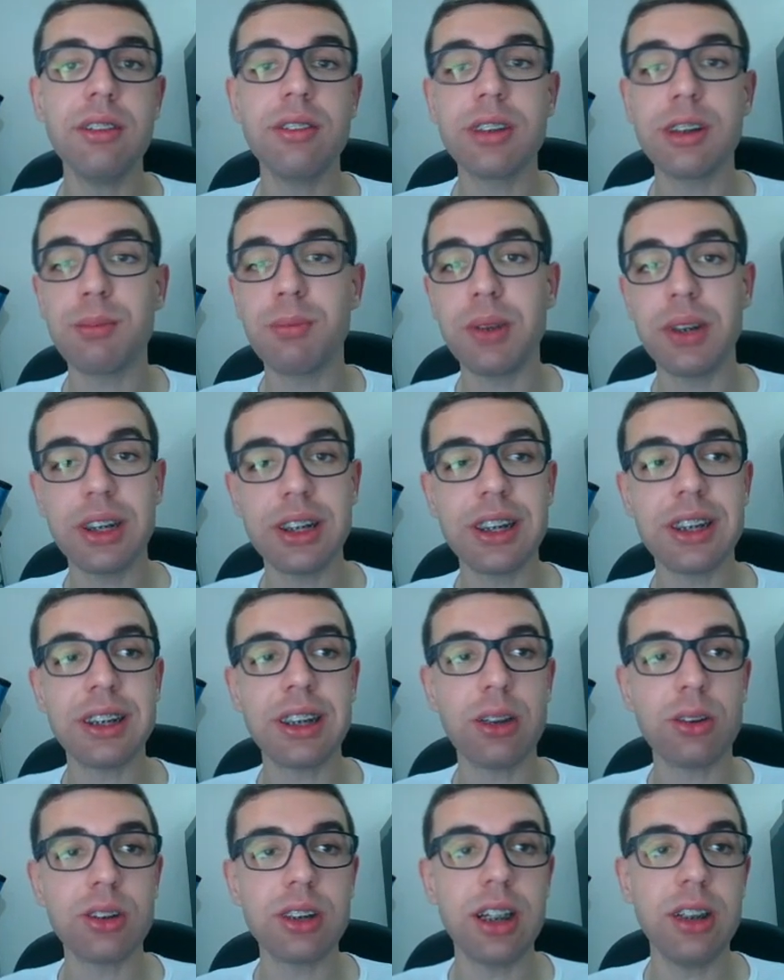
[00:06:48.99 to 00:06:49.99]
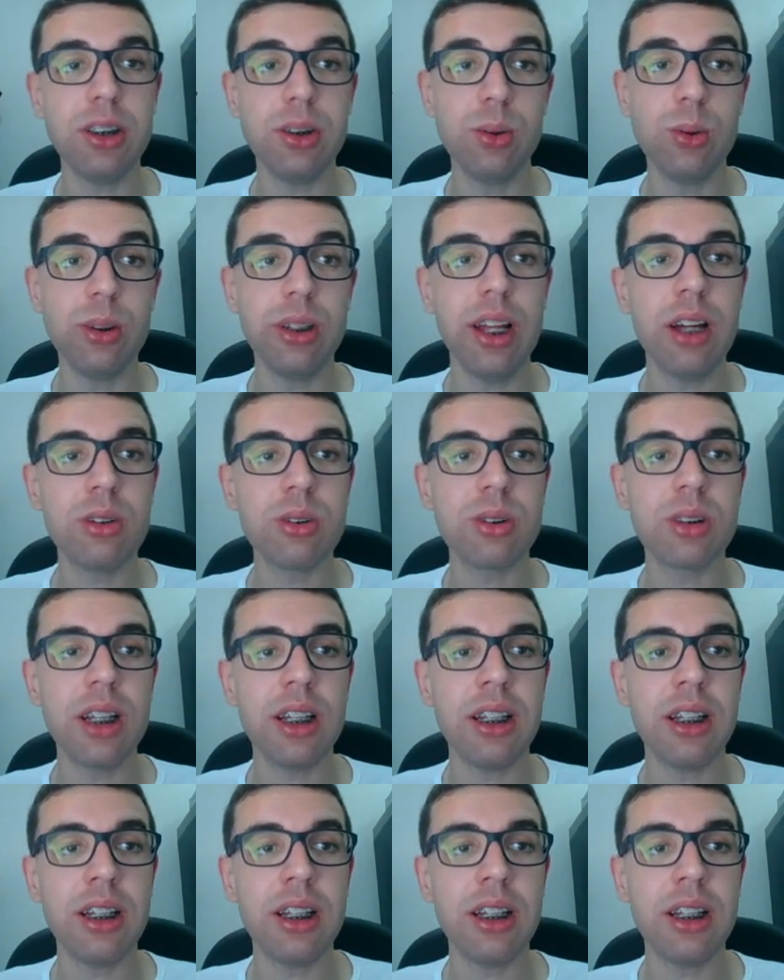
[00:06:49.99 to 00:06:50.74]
Você pode acessar o site do NEOS da